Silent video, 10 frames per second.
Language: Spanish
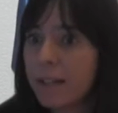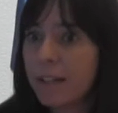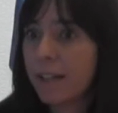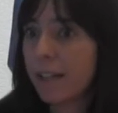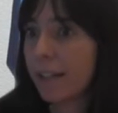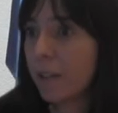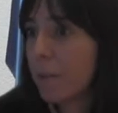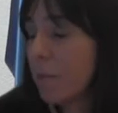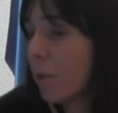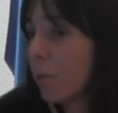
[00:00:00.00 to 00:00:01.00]
y el que ahora
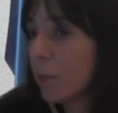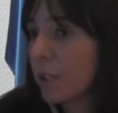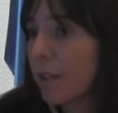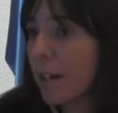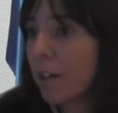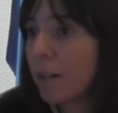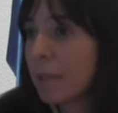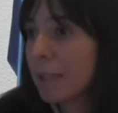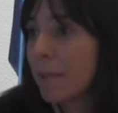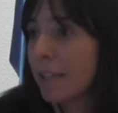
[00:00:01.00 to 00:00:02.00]
mismo pues, trabaje con las
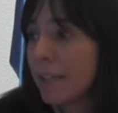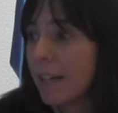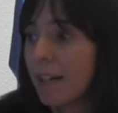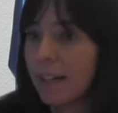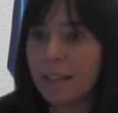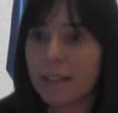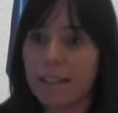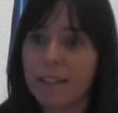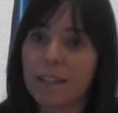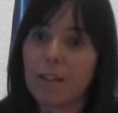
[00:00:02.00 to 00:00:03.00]
matemáticas eh,